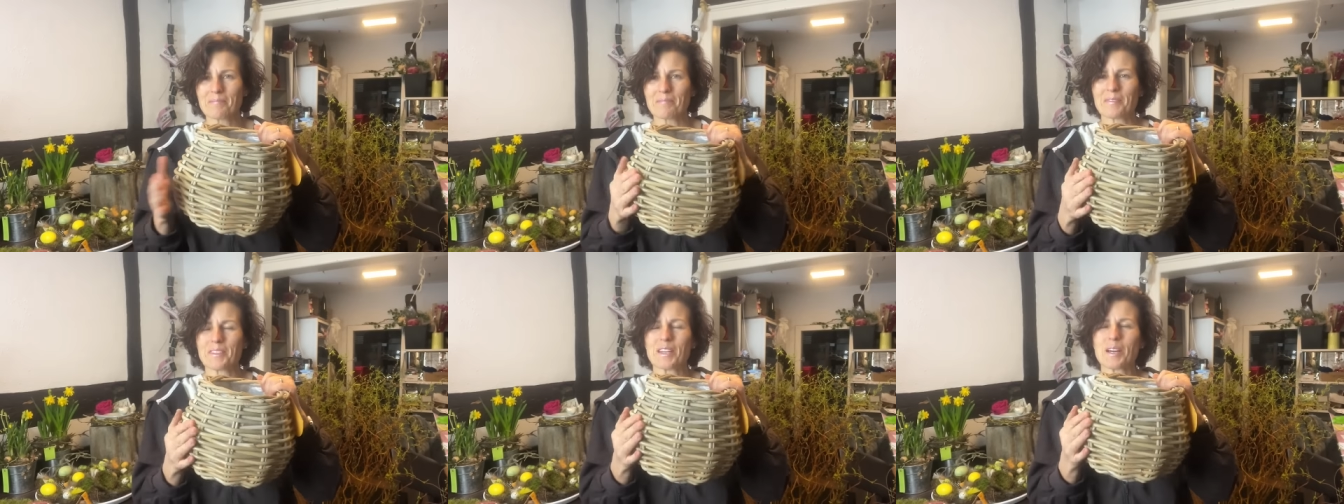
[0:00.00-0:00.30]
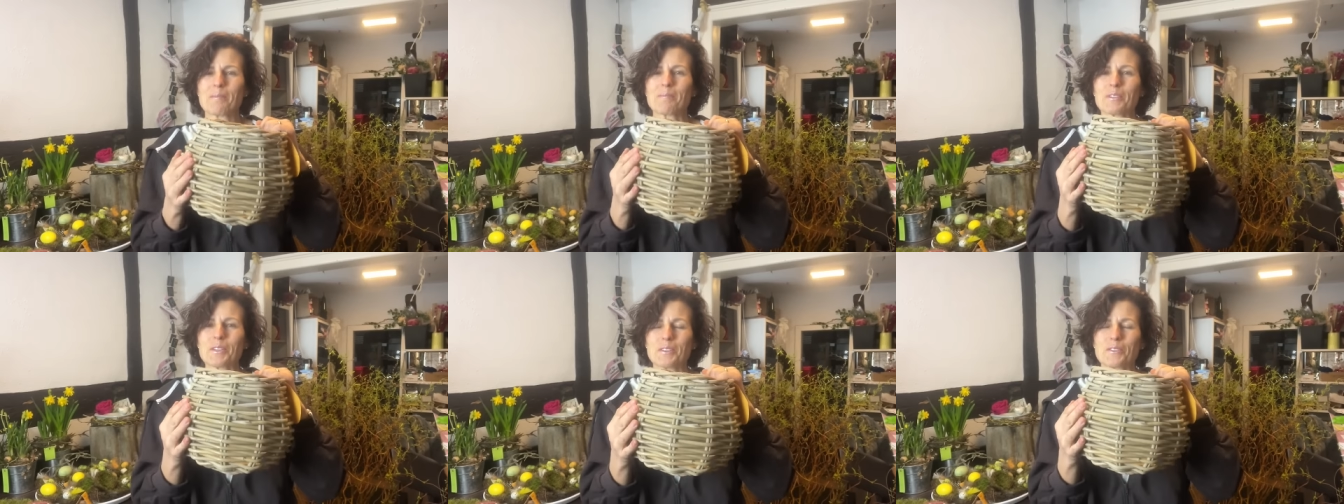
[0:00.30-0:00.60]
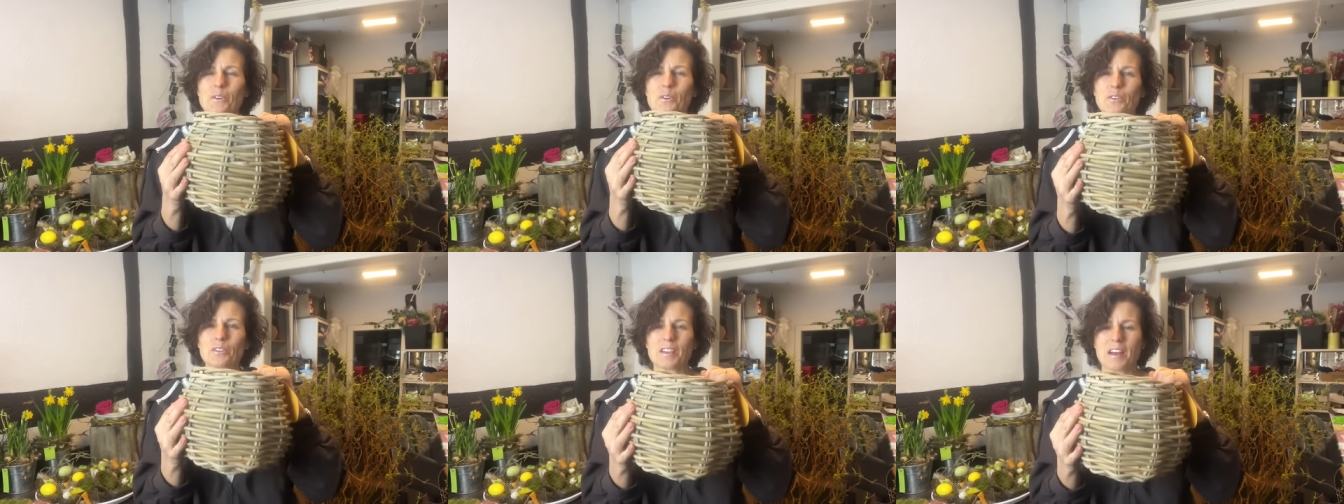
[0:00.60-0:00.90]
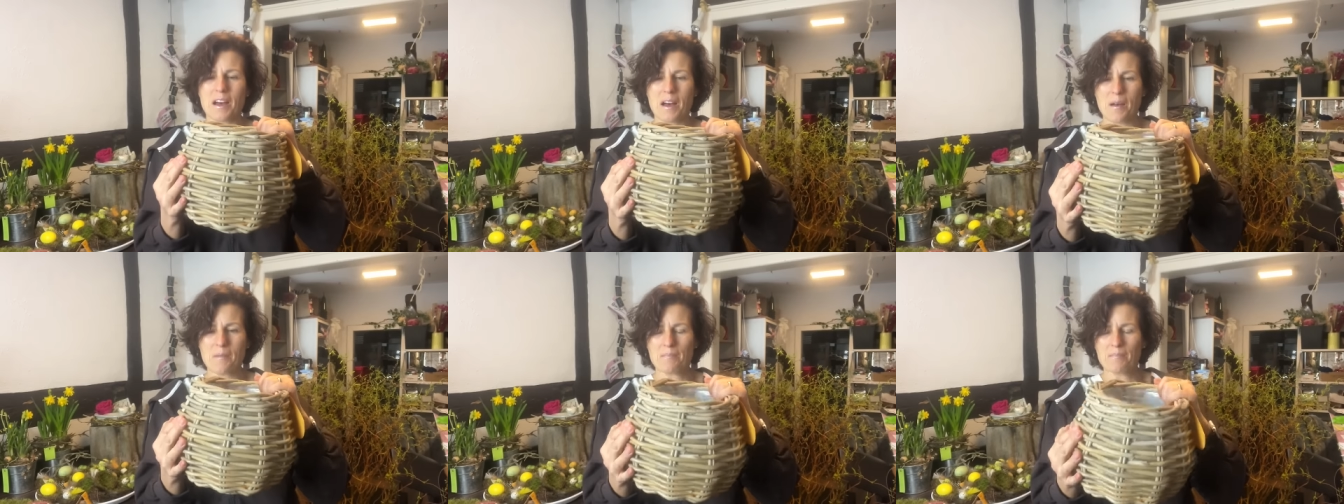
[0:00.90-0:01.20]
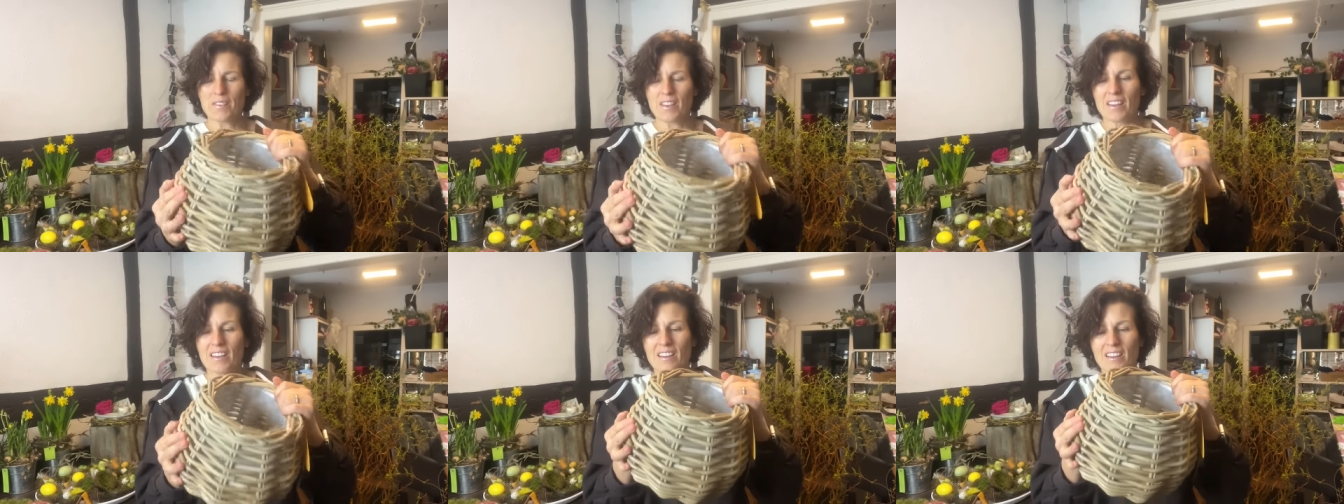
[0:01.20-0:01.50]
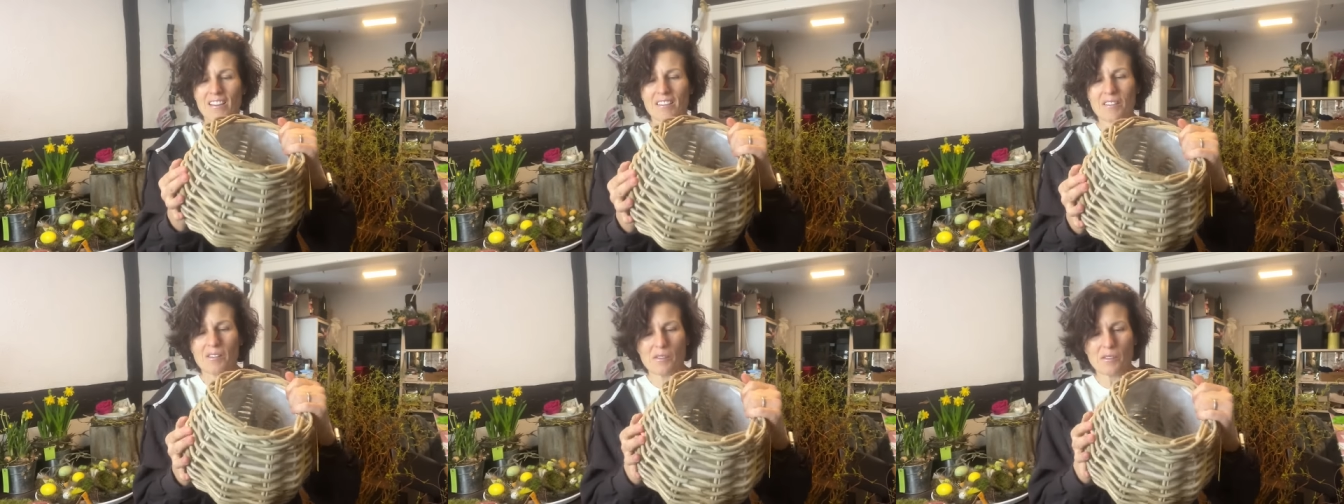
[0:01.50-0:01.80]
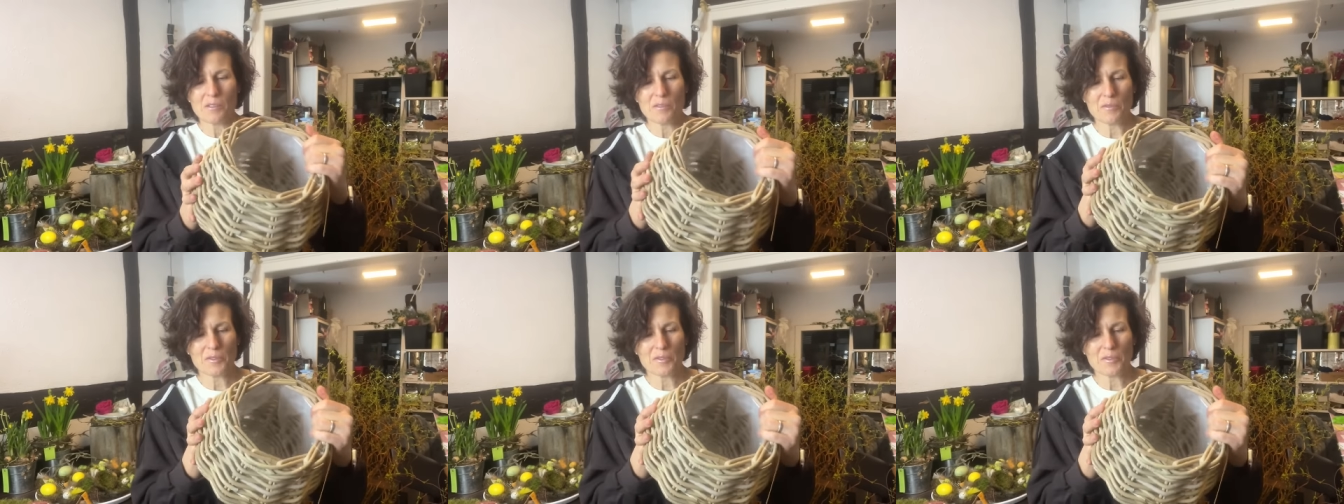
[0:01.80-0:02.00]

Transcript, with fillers: ich habe den noch da. Äh,